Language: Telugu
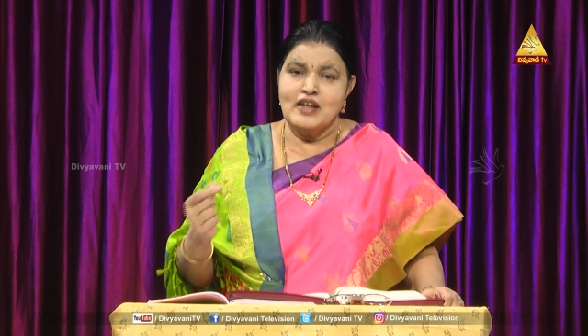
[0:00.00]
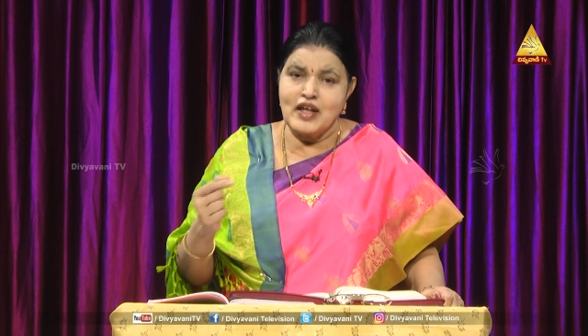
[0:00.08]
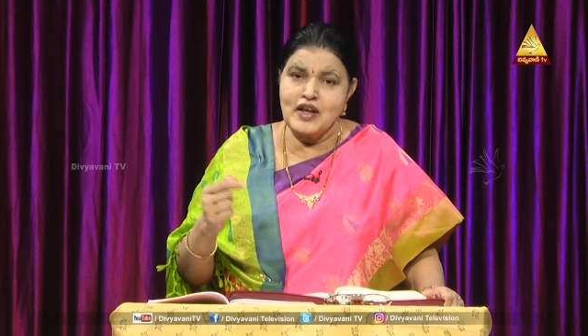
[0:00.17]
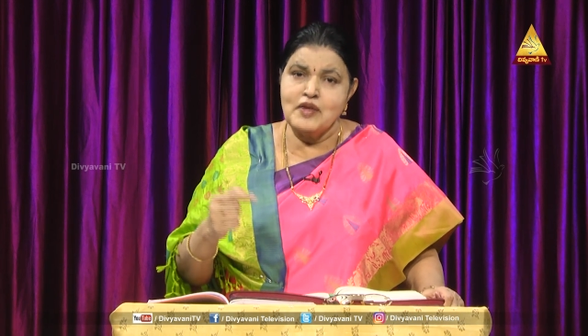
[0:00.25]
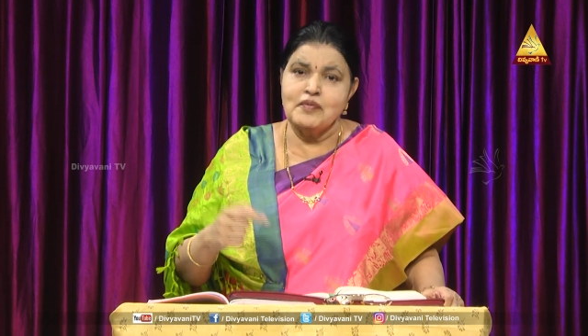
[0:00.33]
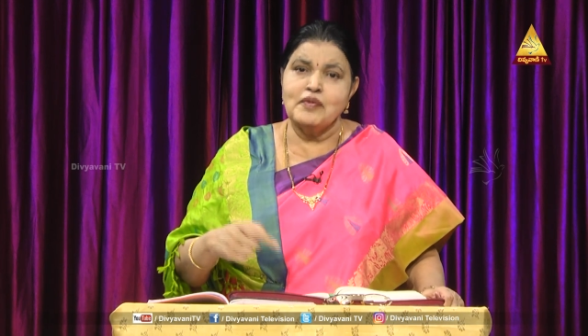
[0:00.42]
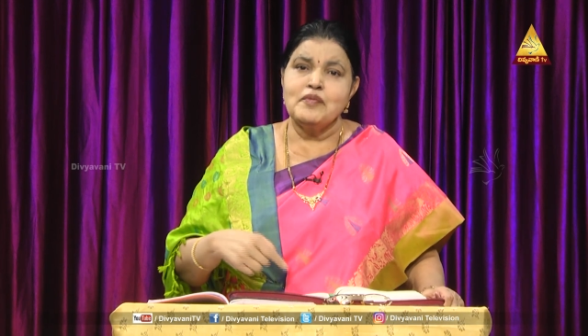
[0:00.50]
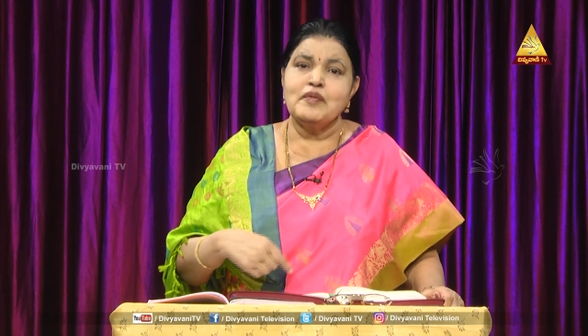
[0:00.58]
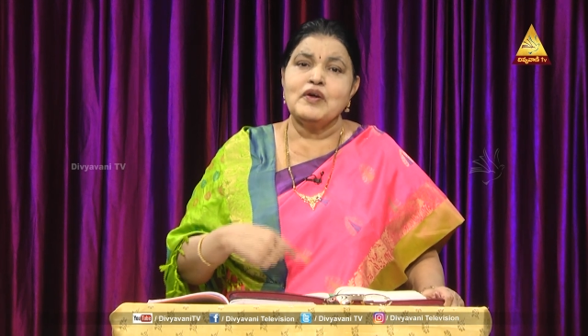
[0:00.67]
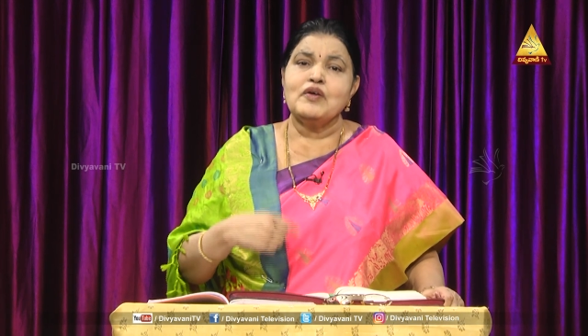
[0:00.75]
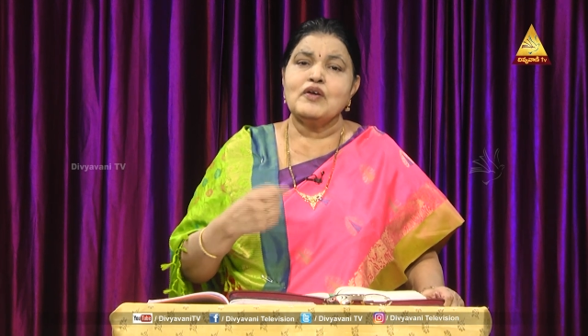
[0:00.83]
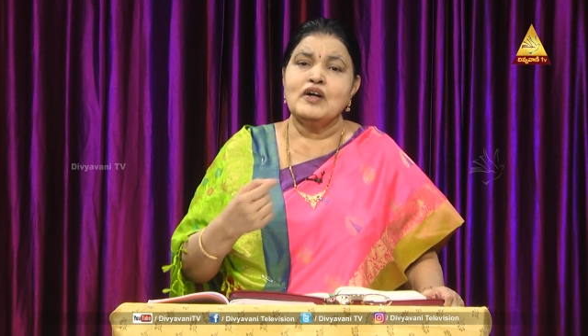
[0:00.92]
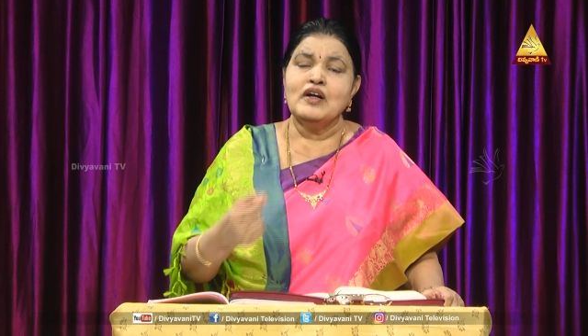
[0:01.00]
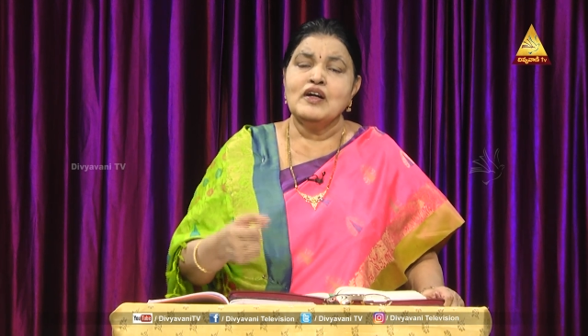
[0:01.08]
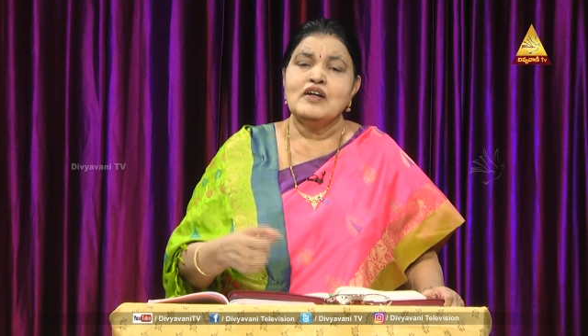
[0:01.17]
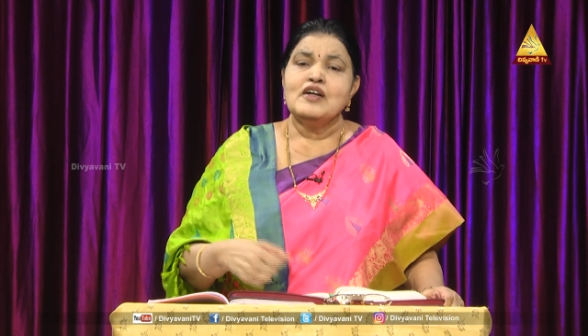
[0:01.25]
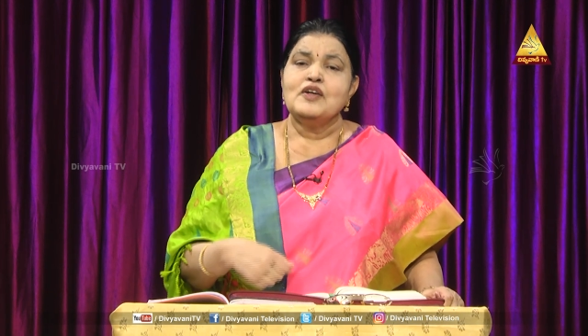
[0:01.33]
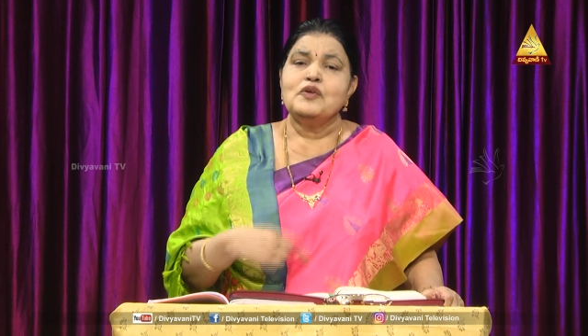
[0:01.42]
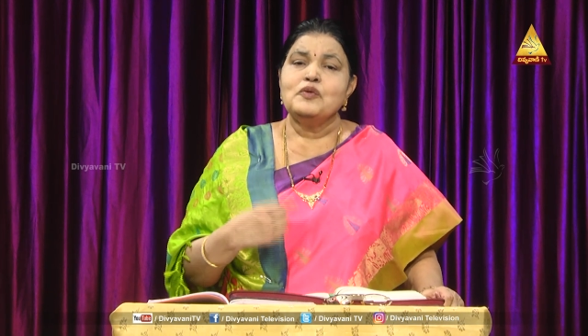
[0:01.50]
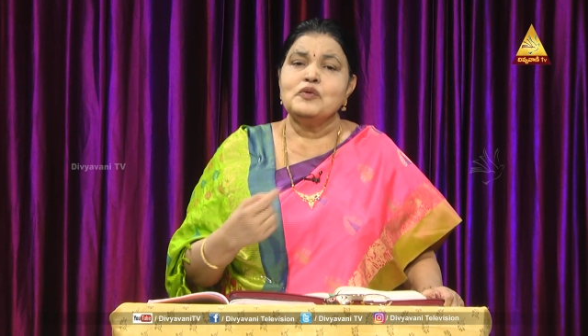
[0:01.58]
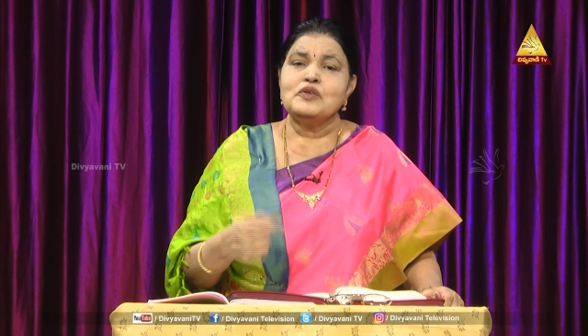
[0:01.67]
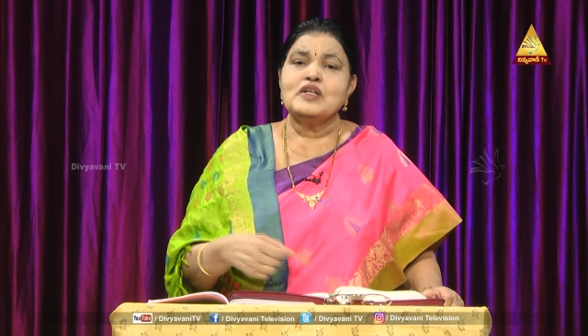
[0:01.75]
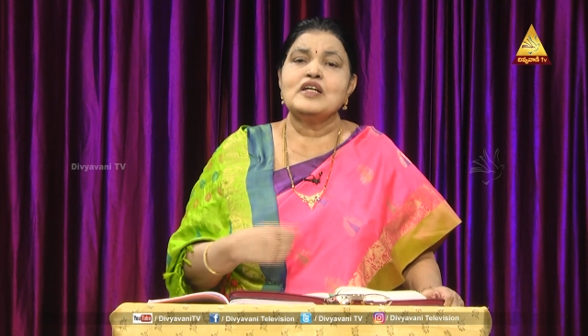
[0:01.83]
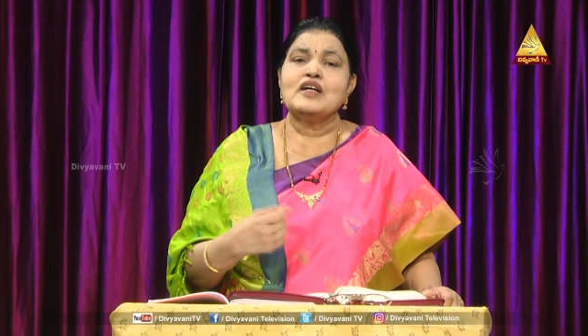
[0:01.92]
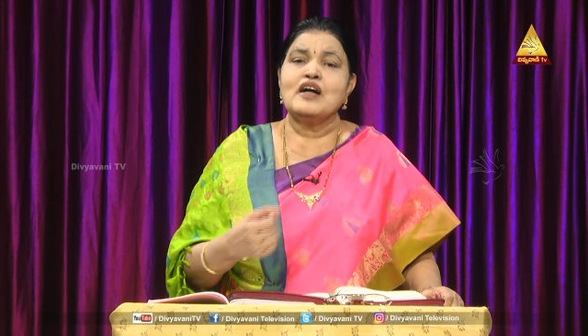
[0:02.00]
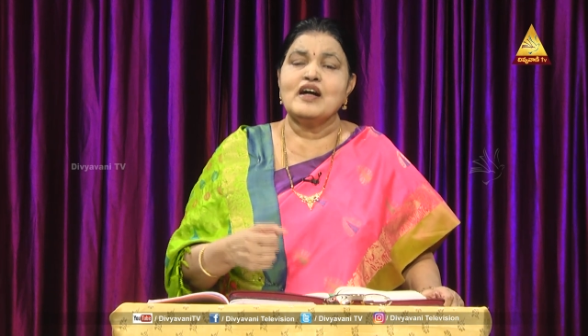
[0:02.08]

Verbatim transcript: నేను ఇప్పుడు మీకు ఒక నూతన